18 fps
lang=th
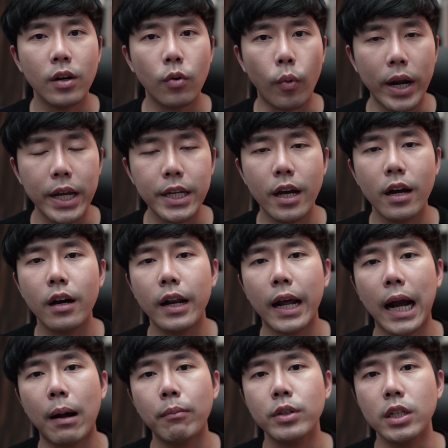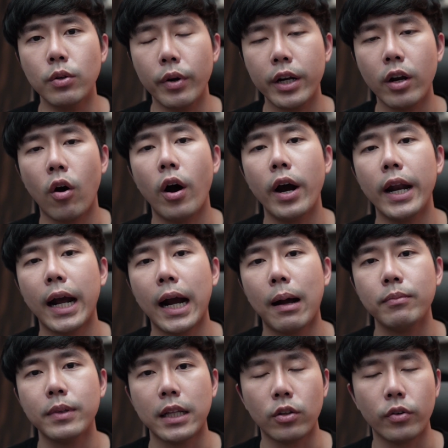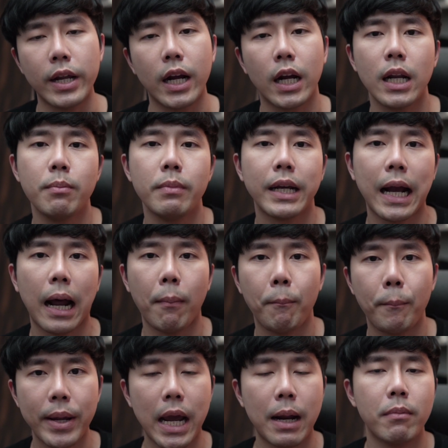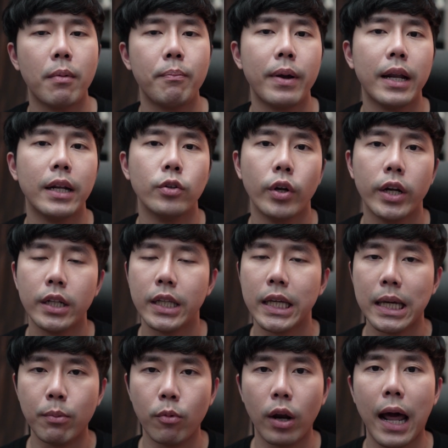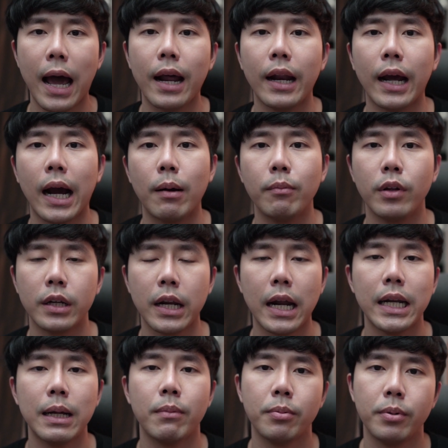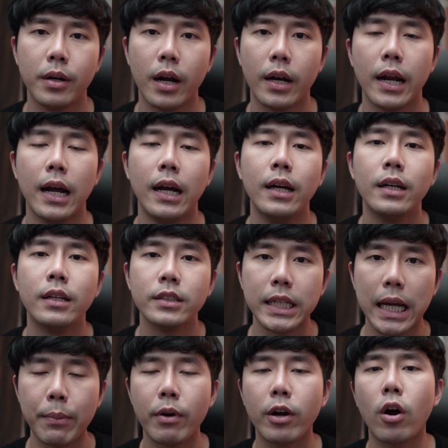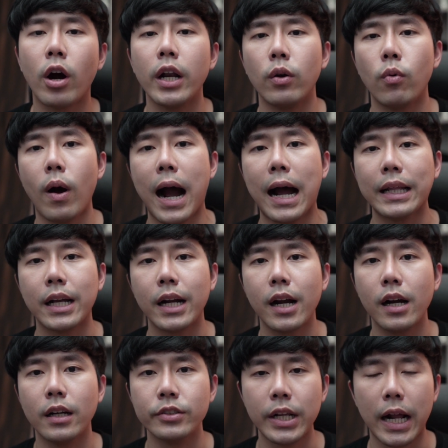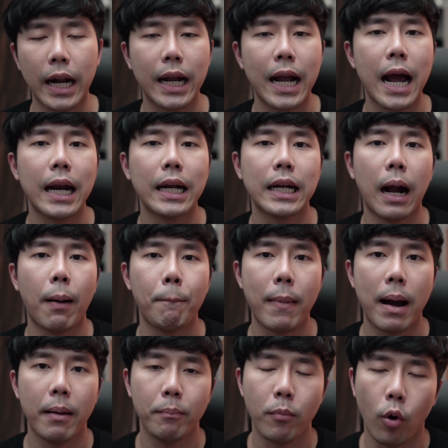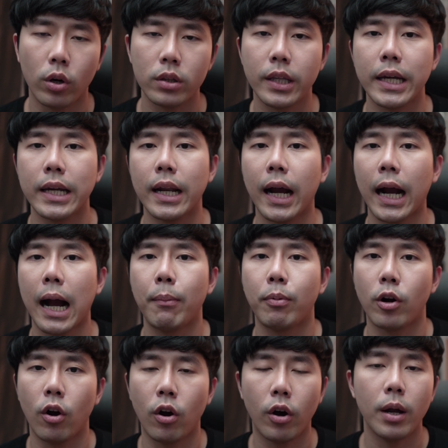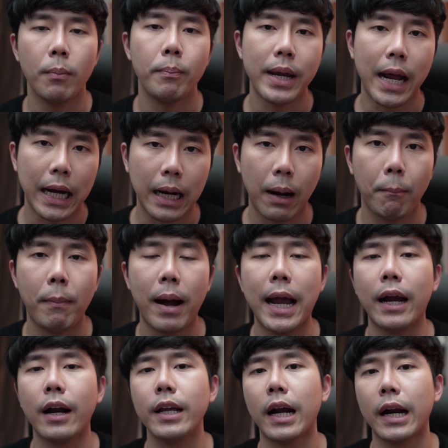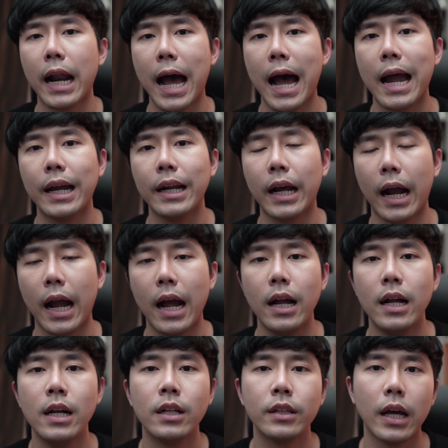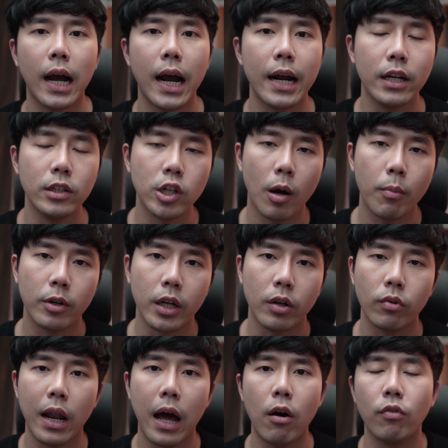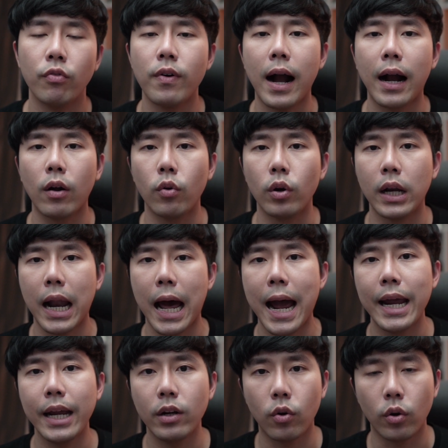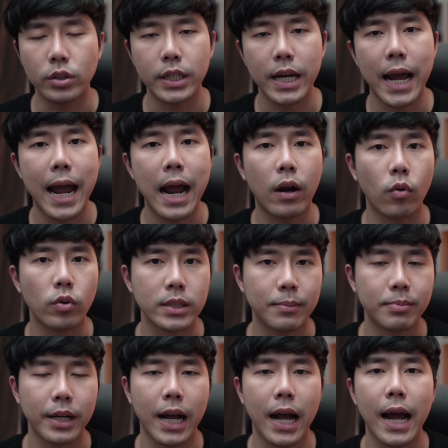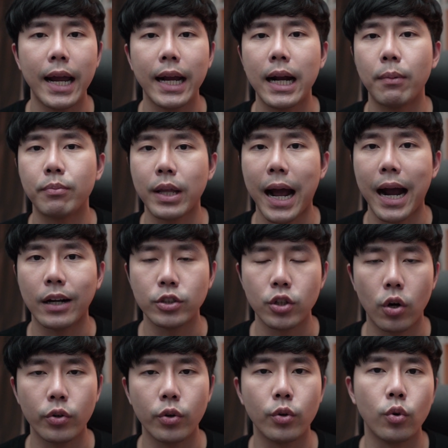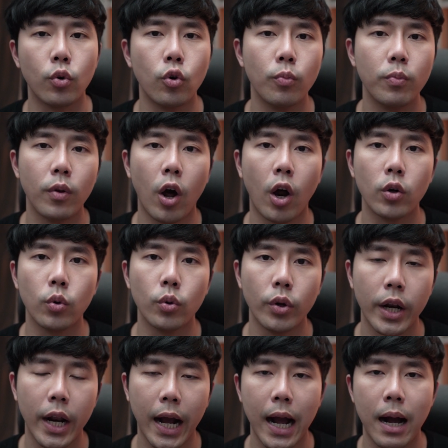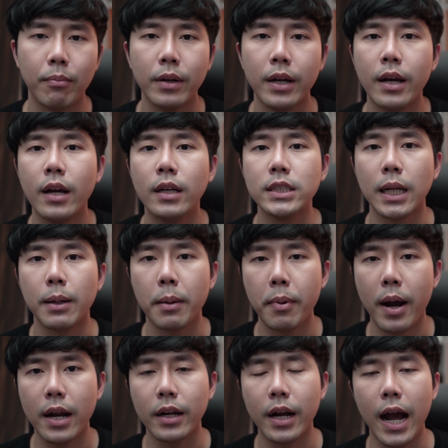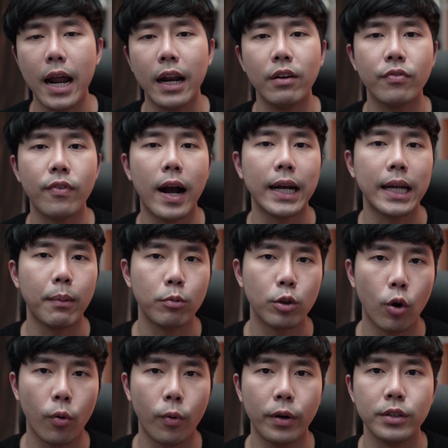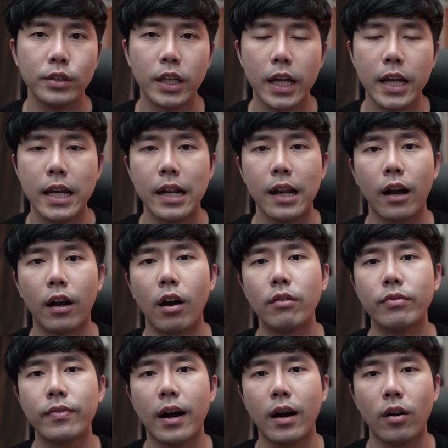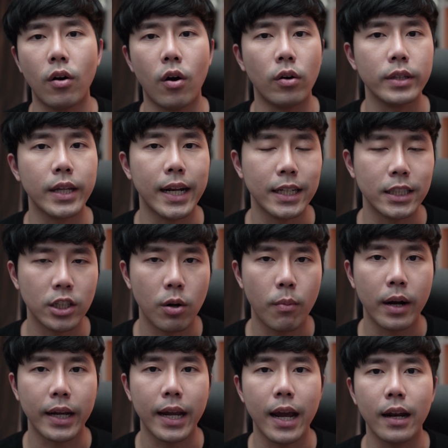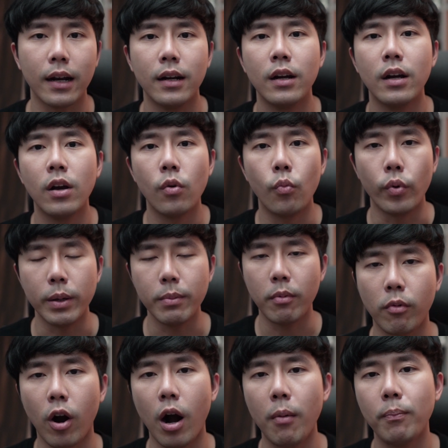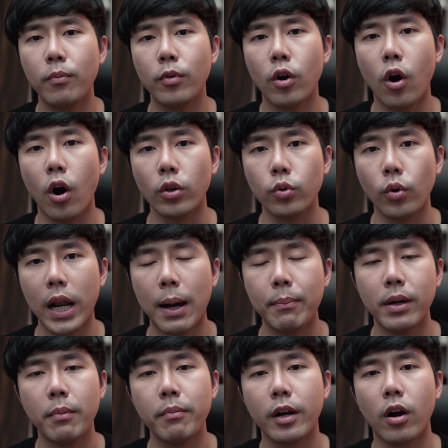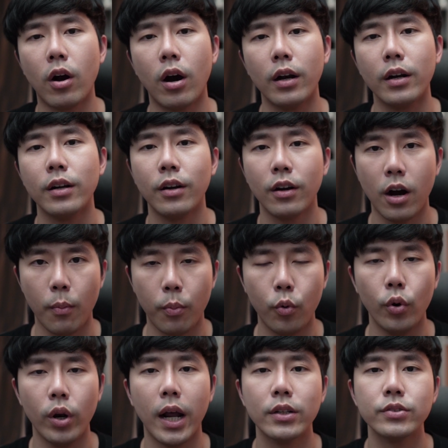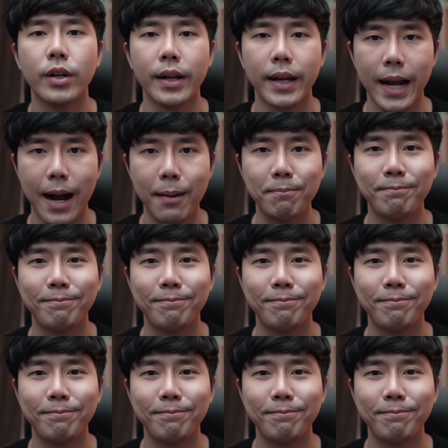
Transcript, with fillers: ไว้เยอะนะครับถือไว้น้อยนะครับแต่ตอนนี้ก็ได้มีการเปลี่ยนมาเป็น USDT หมดละนะครับดังนั้นเนี่ยเพื่อนเนี่ยเซฟไปก่อนดีกว่าถ้าเกิดสถานการณ์กลับมาเป็นปกตินะครับก็ค่อยเปลี่ยนกลับไปก็ยังได้นะฮะถ้าใครที่ชอบคอนเทนต์ของเราฝากกดไลค์กดแชร์กด Subscribe กับทางช่อง YouTube ลองทุนด้วยนะครับจะได้พาเนื้อหาในฝั่ง Cryptocurrency แล้วก็ฝั่งของ Traditional Market วันผมก๊อฟขอตัวลาเพื่อนไปก่อนขอบคุณและสวัสดีครั